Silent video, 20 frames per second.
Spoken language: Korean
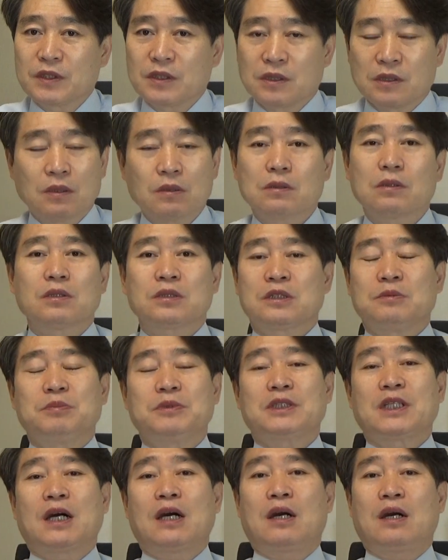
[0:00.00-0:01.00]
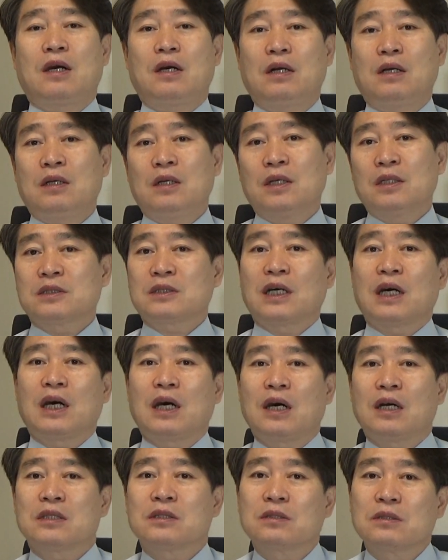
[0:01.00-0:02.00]
이런 것입니다.
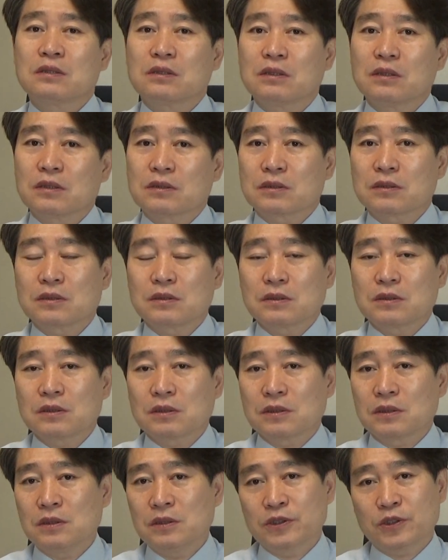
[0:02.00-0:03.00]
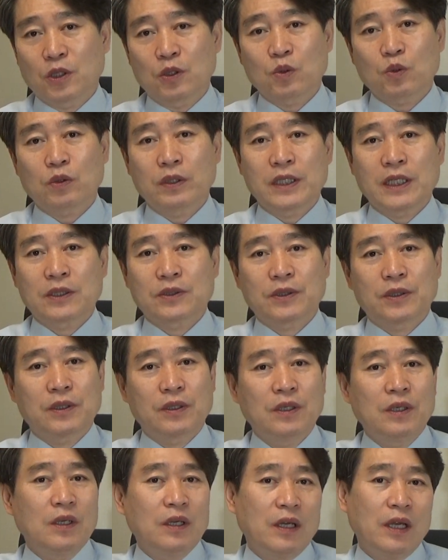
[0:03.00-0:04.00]
자 이런 것들을
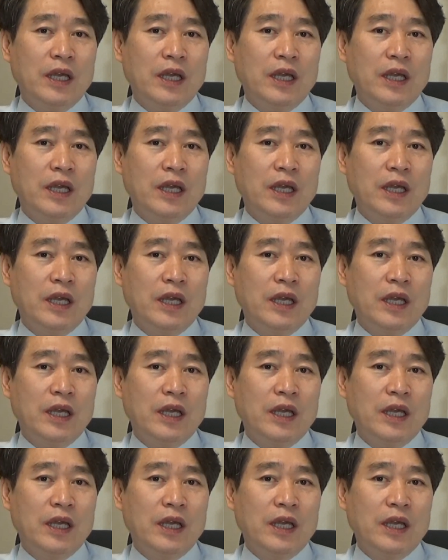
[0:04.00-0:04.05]
정권에서